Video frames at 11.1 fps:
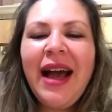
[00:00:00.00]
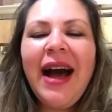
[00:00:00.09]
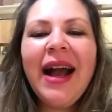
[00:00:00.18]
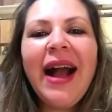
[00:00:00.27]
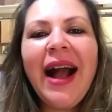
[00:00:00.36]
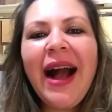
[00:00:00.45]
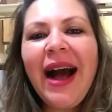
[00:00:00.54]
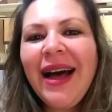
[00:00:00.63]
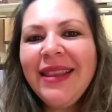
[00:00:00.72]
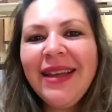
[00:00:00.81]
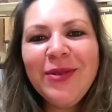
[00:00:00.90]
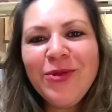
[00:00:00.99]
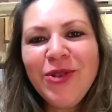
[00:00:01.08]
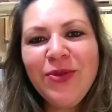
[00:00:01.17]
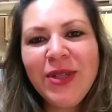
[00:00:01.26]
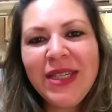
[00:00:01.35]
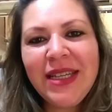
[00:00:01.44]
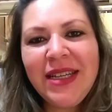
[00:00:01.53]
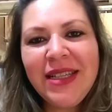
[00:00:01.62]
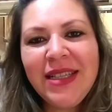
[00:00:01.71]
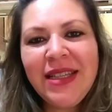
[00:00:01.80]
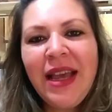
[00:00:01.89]
a cada um de
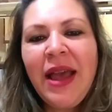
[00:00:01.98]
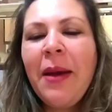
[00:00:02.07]
vocês